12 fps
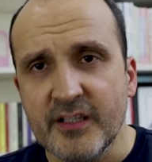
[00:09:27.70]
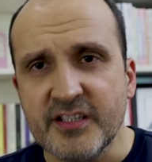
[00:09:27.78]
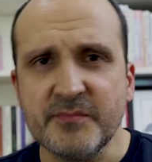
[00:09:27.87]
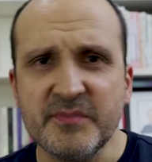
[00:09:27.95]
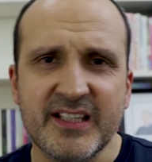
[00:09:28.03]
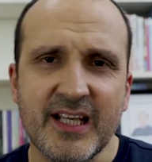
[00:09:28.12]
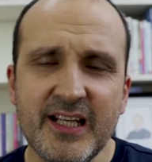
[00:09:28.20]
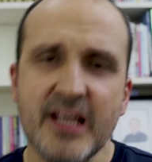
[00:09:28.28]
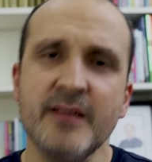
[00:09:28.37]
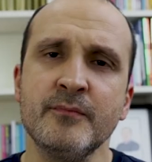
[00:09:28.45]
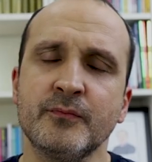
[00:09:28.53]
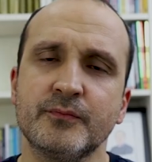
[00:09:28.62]
Şimdi
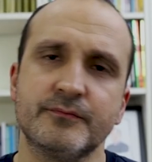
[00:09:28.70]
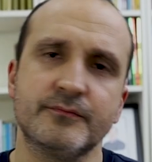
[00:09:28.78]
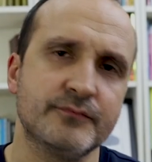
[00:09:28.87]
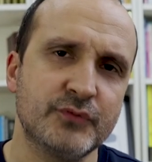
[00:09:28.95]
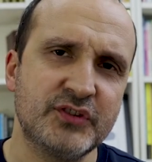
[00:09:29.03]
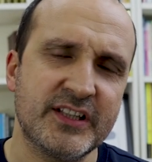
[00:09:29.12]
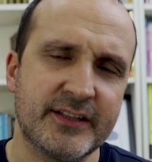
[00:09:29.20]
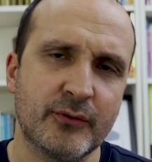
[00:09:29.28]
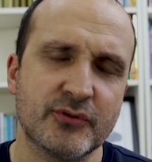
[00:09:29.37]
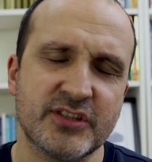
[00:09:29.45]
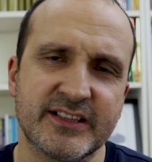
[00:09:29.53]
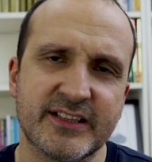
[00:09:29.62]
gelelim bu
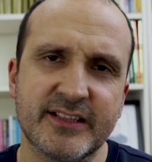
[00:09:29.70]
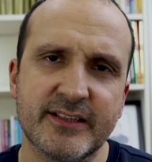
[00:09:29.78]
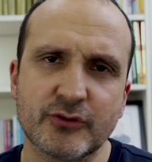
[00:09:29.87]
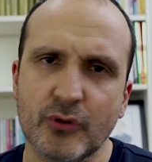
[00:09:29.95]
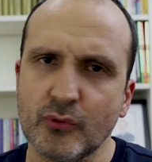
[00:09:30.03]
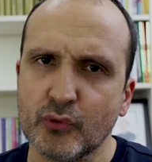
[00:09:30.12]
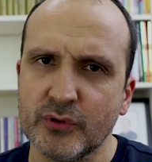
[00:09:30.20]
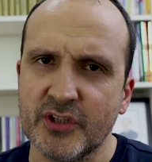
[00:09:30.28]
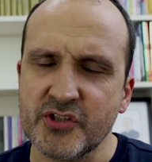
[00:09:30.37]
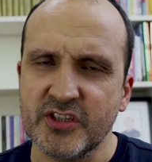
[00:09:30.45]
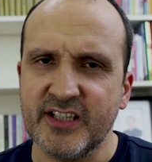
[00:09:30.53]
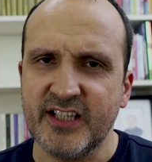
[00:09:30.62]
teknik özelliklerden sonra
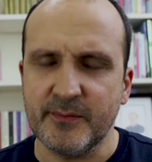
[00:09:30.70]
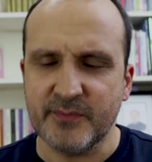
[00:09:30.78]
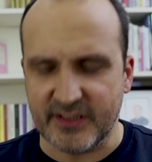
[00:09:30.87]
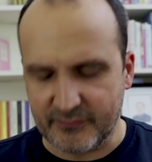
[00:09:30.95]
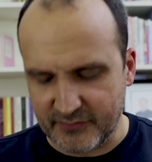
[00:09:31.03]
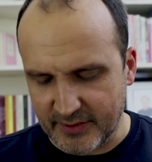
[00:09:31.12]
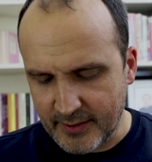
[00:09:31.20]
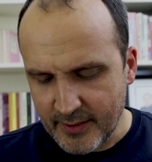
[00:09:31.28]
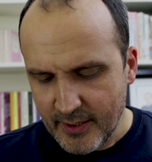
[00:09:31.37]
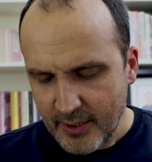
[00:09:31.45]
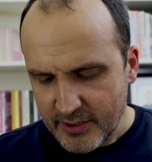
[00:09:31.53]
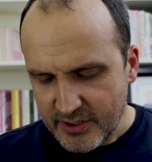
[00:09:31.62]
kullanıcı deneyim tarafına.
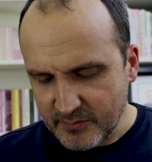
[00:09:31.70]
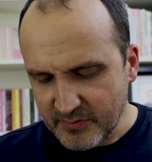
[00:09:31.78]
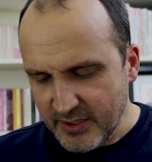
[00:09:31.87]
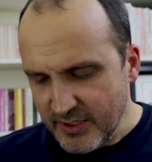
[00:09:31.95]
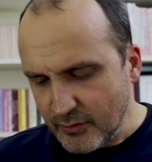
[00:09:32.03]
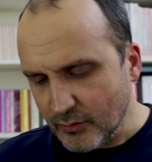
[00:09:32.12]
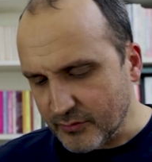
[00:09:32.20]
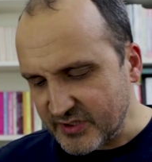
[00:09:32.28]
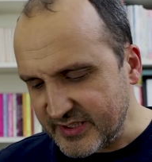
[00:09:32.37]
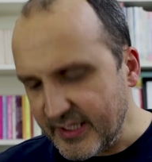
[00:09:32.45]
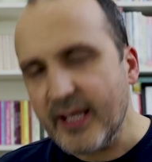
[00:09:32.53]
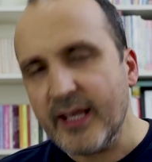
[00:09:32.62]
Şimdi Nikon
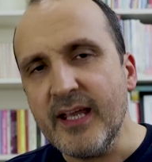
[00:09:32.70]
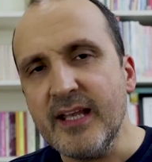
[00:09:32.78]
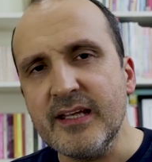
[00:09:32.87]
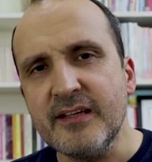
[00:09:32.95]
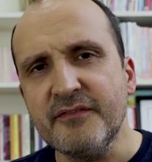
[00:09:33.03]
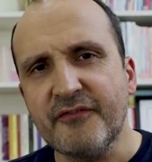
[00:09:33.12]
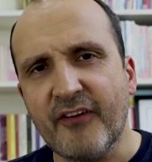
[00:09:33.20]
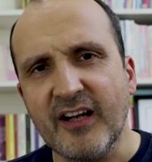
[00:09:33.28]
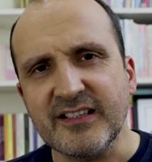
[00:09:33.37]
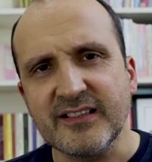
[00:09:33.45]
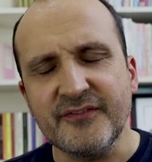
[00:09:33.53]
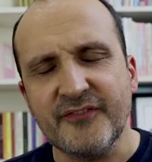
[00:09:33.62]
Z50'yi
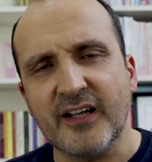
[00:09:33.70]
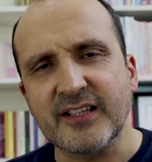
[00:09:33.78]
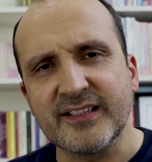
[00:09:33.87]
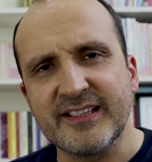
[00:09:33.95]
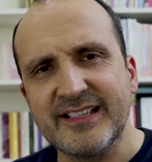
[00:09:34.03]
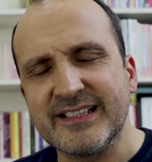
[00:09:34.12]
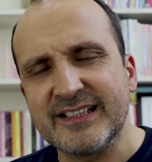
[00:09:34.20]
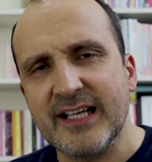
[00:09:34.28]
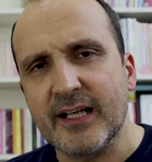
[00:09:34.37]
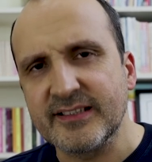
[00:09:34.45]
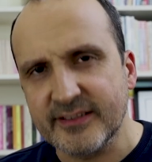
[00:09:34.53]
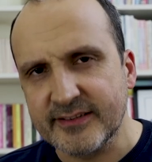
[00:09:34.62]
farklı farklı
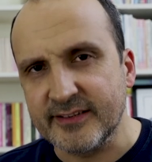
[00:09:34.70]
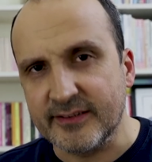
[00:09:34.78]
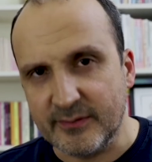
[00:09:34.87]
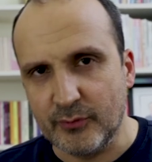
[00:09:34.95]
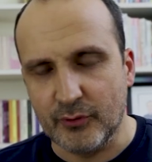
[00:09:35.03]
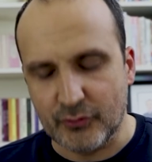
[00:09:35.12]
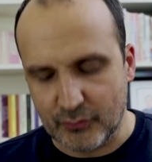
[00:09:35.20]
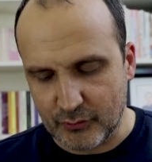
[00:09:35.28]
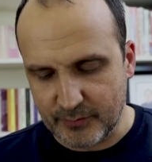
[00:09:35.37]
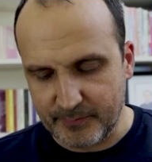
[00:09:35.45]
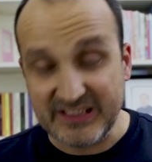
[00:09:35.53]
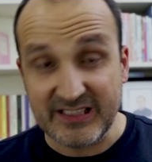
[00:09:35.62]
kitlerle satın
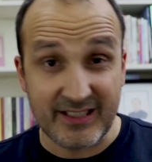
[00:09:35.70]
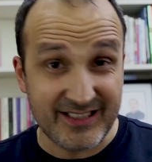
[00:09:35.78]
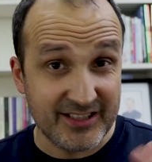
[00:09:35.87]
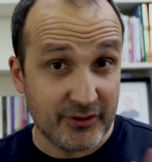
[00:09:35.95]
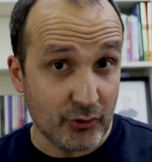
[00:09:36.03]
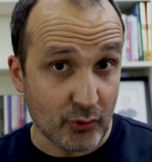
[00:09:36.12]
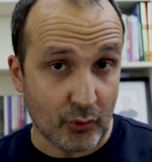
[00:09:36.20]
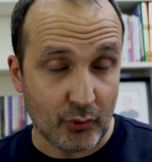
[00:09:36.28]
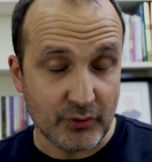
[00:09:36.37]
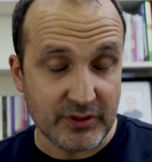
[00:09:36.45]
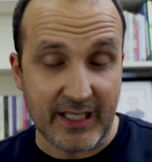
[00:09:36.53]
alabiliyorsunuz. Bir tane kiti yok.